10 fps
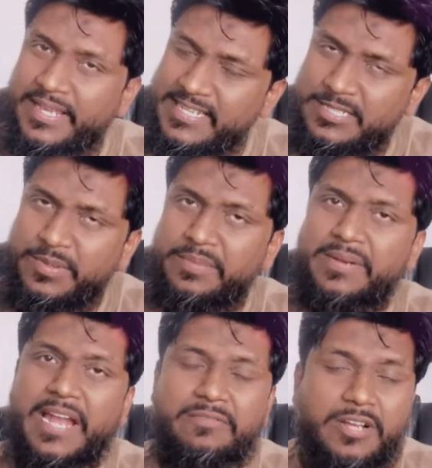किसी
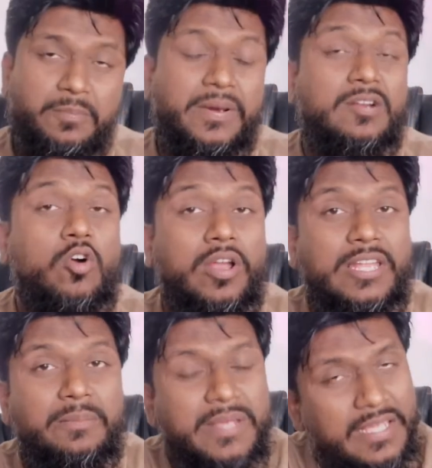भी नेटवर्क पर
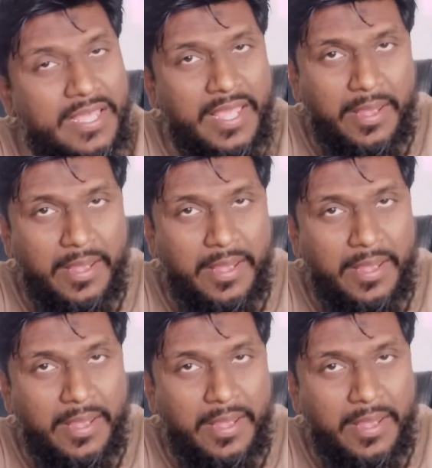कॉलिंग भी